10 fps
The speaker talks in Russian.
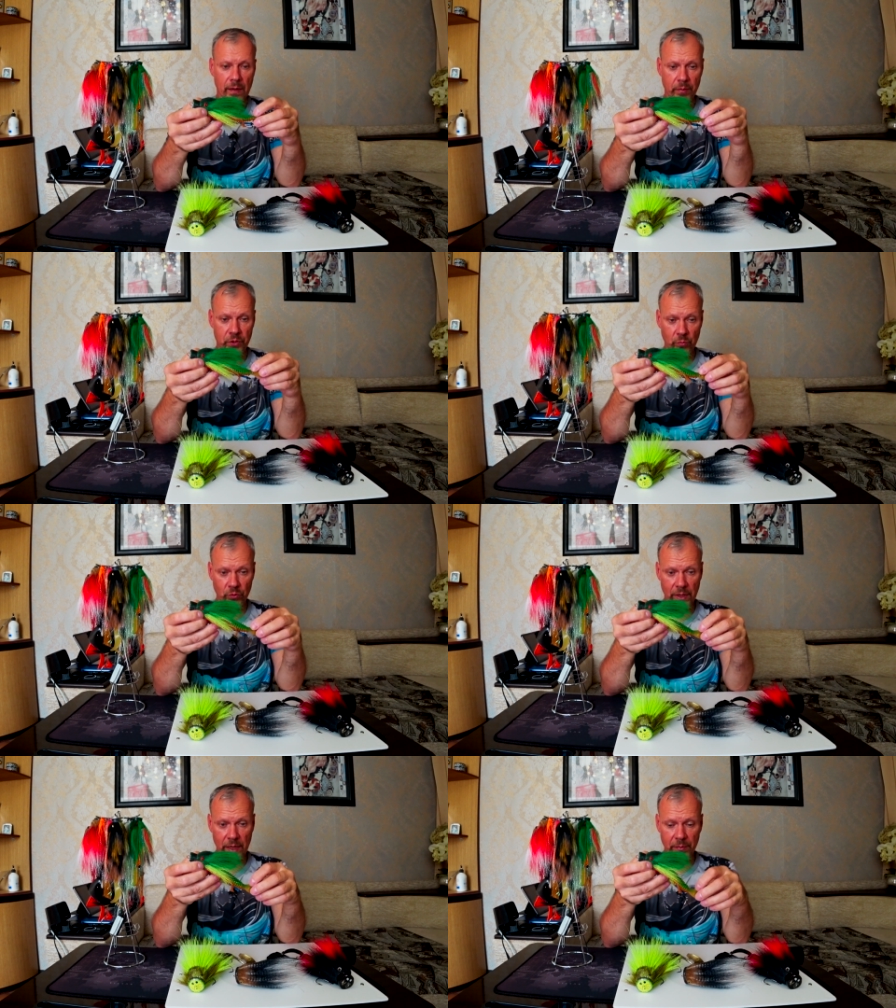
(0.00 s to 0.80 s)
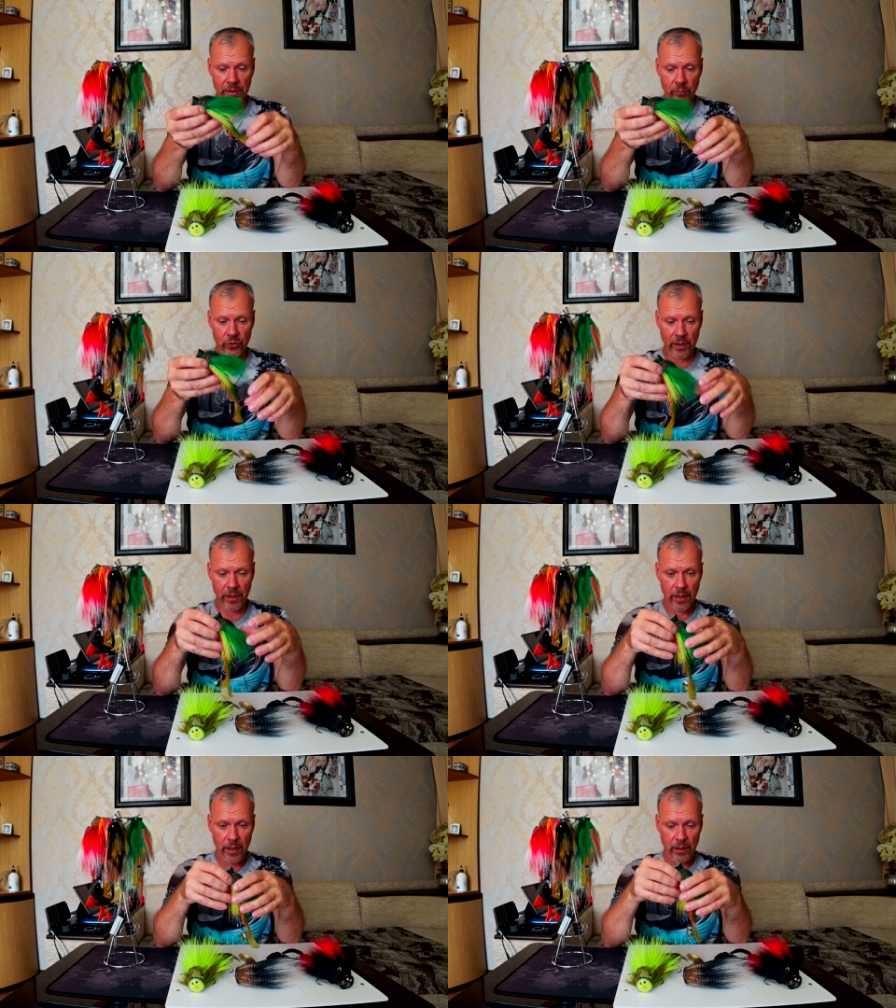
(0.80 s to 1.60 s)
Почему так? Потому
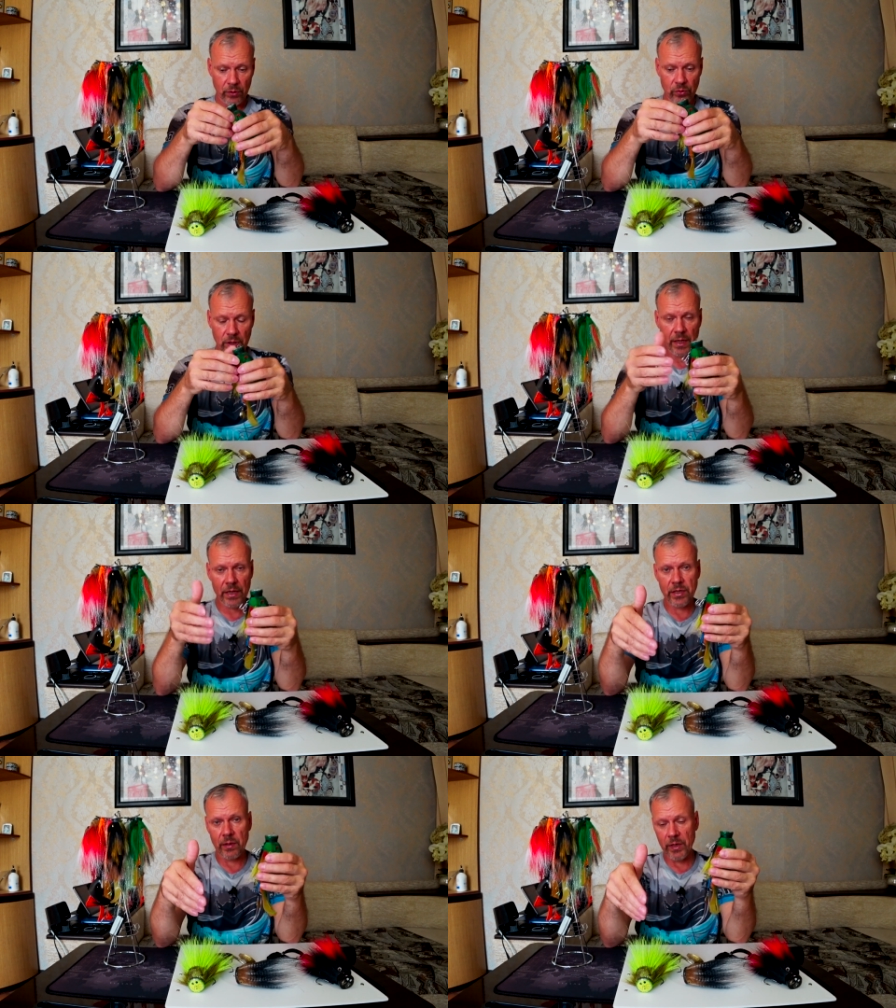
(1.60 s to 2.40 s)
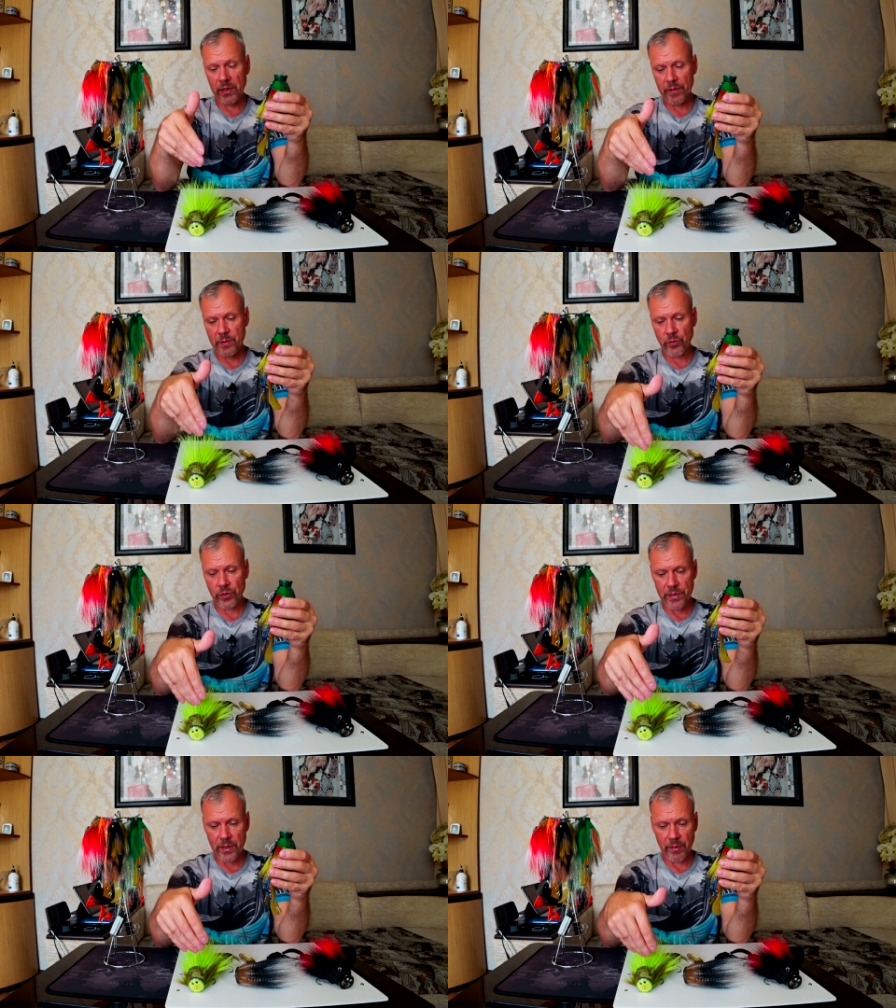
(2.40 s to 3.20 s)
что ну, не каждый имеет
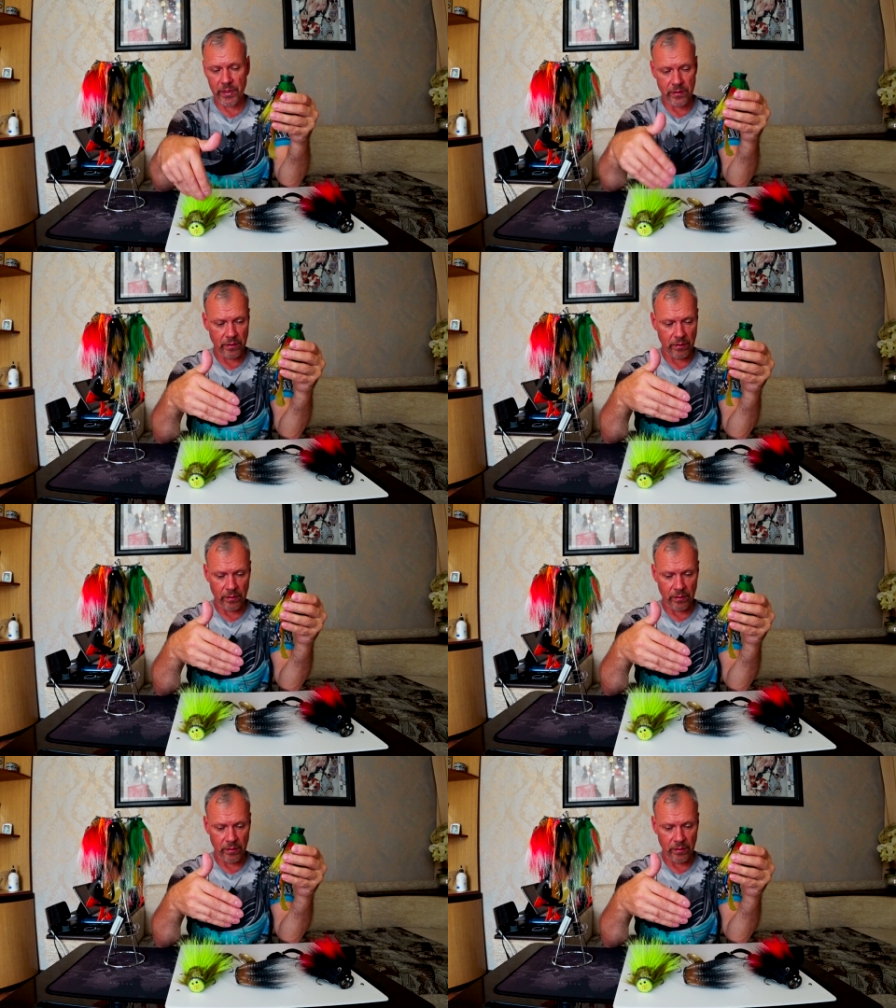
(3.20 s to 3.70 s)
возможность иметь,